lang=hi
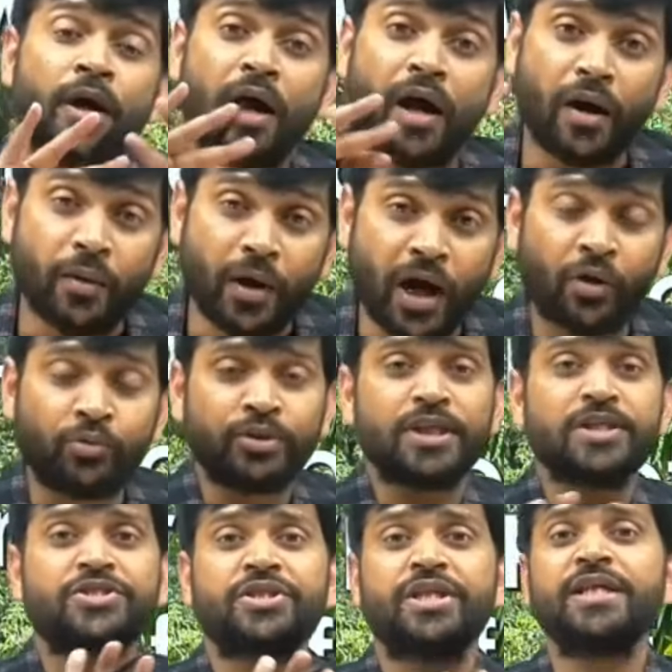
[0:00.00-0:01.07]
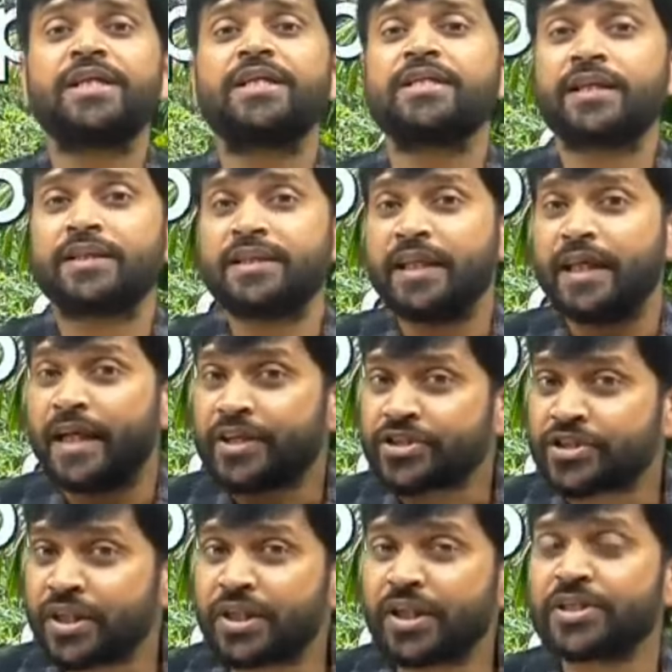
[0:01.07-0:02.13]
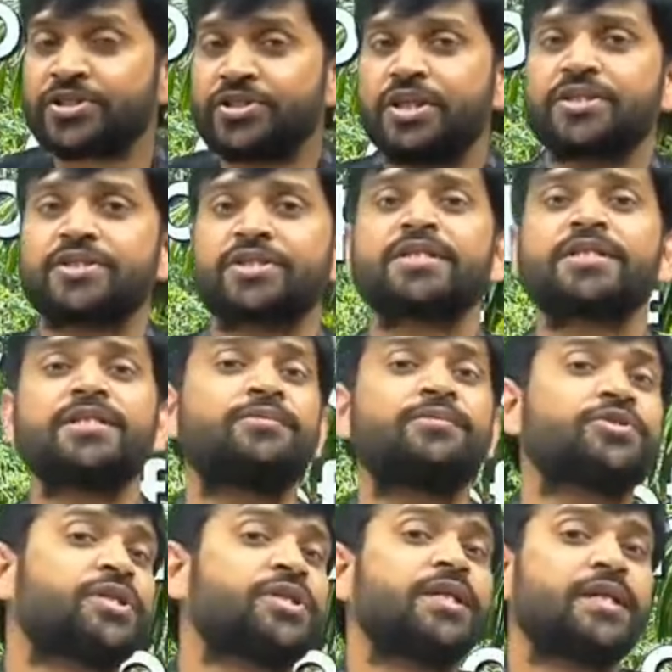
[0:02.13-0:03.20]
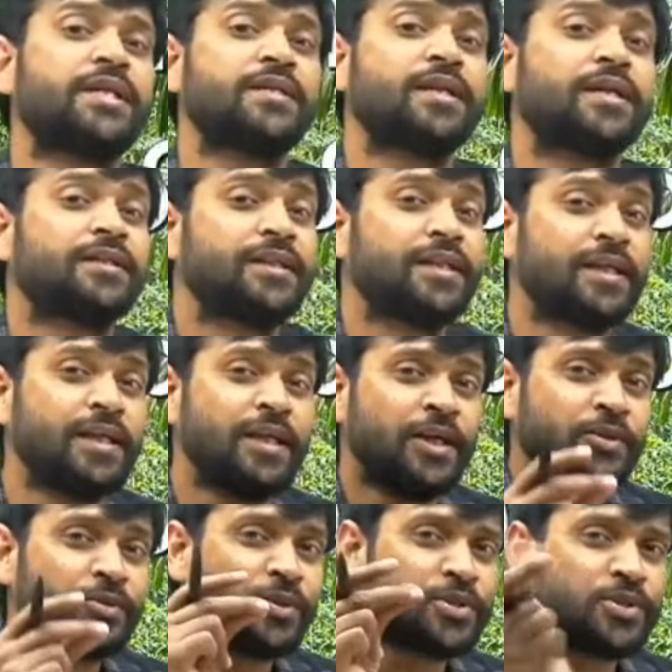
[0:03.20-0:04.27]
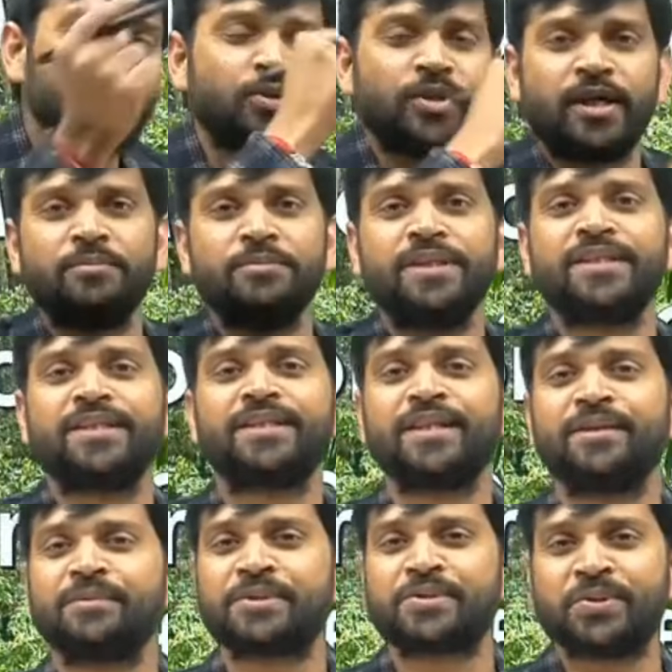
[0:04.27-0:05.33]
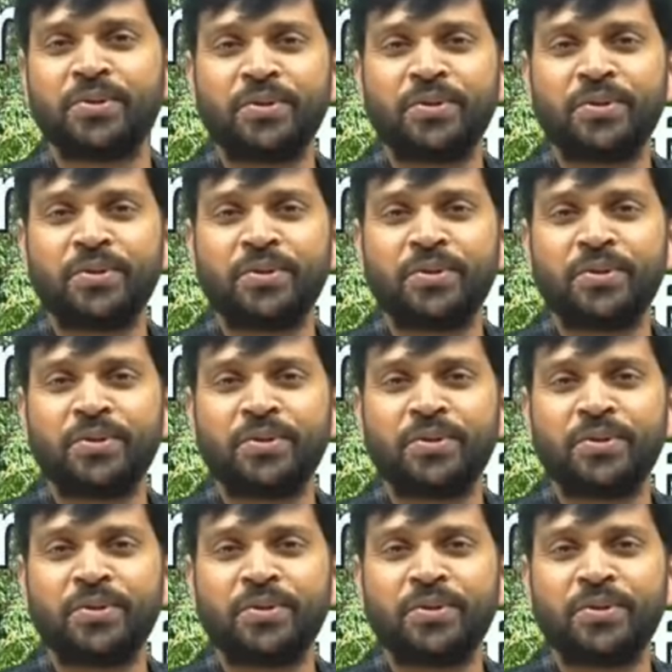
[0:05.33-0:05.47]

आउटर स्टडी की जाती है एक्सटर्नल स्ट्रक्चर्स की जब स्टडी की जाती है तो इसी को नाम दे देते हैं बच्चों